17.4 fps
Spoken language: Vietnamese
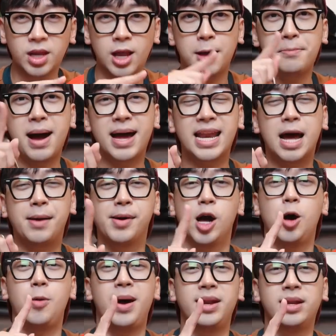bạn nào mà
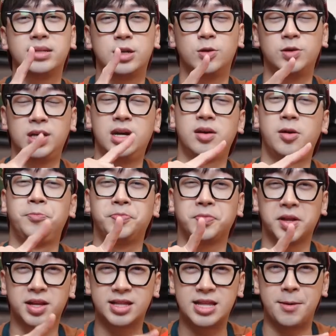không ăn được sầu riêng
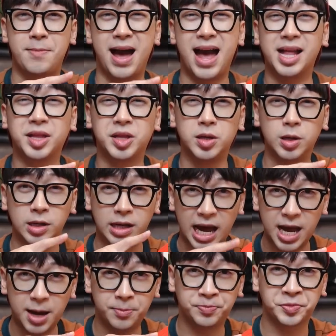tập ăn từ
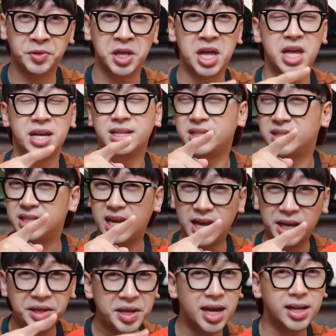kem
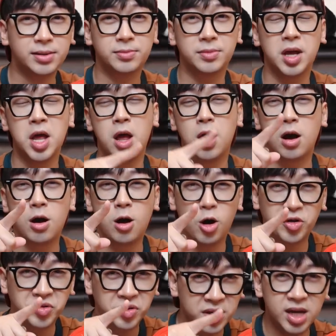dễ nhất
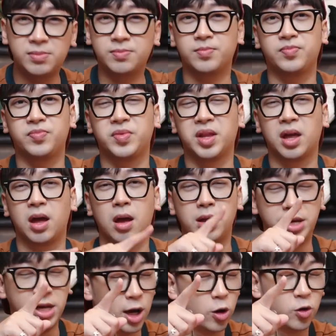ngon nhất
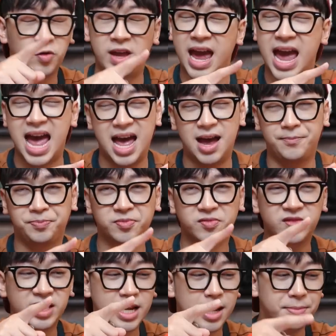nhiều nhà
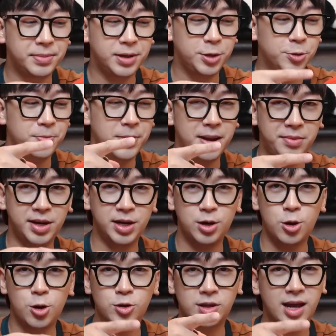Vinamilk,
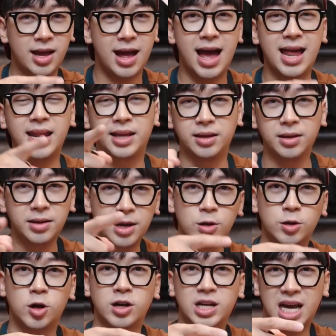Merino, TH hình như
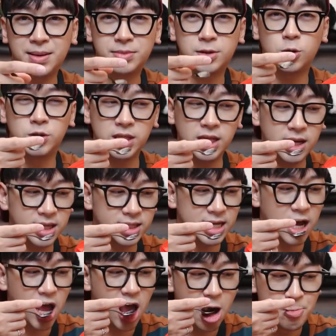đều có kem sầu riêng hay
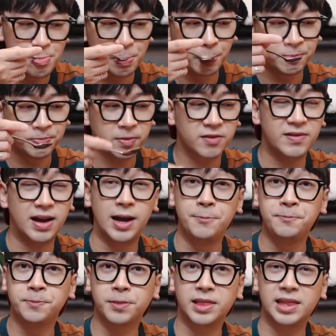sao và
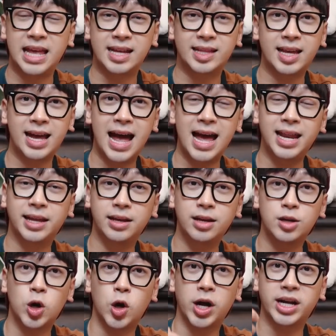nhà TH hình
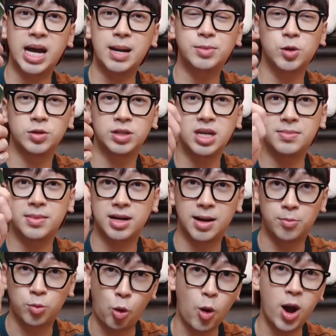như có cái kem riêng bằng
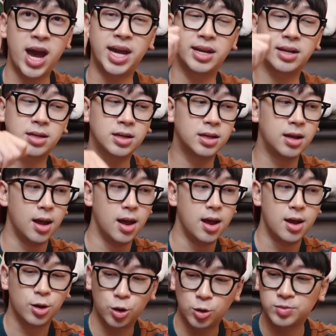cầm que nữa cơ
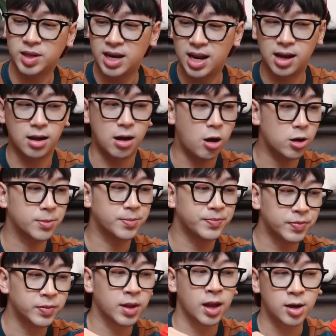cũng rất là ngon
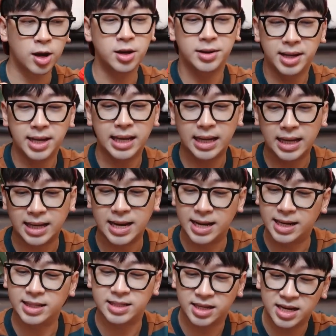nên Ninh nghĩ cái
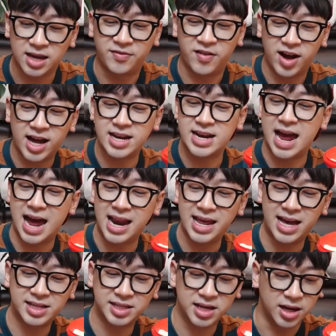này Ninh sẽ để vào ngăn đá để
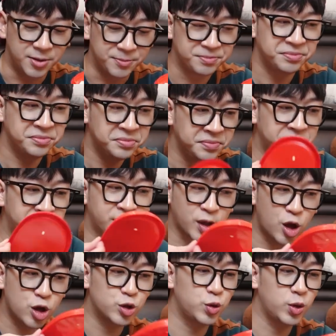ăn dần
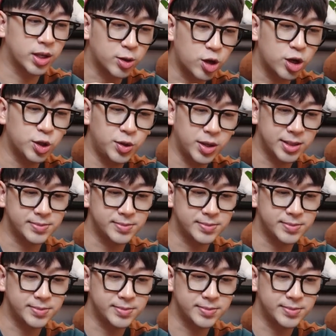uhm, ngon tuyệt ngon tuyệt